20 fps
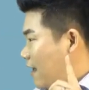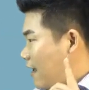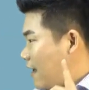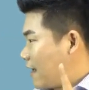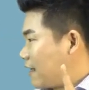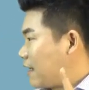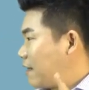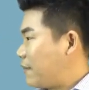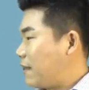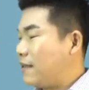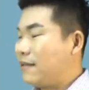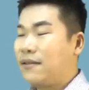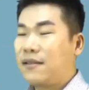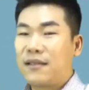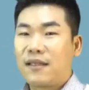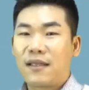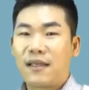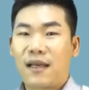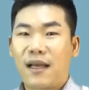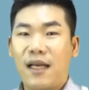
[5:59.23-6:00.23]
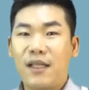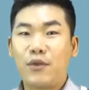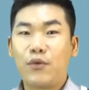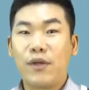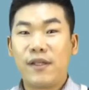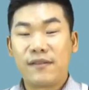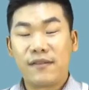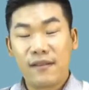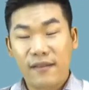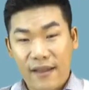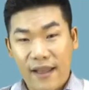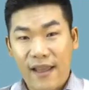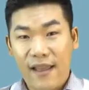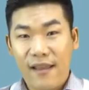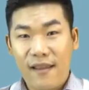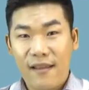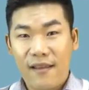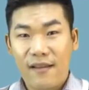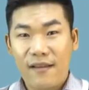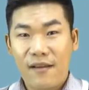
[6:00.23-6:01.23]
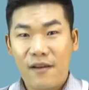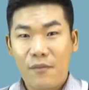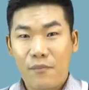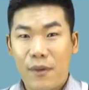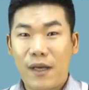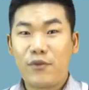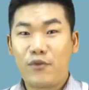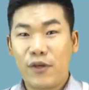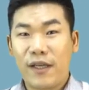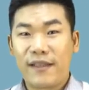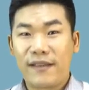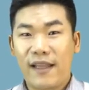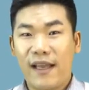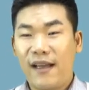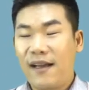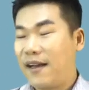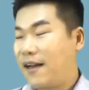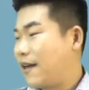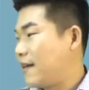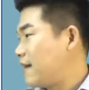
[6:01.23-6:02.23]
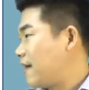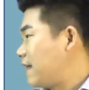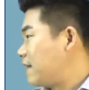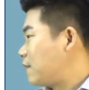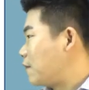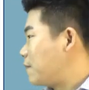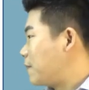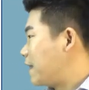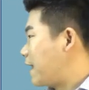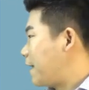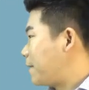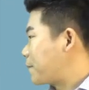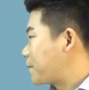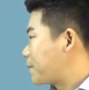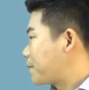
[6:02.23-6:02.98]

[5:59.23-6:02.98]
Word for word: 하나만 가지고 있을 때 봐주겠다라는 겁니다.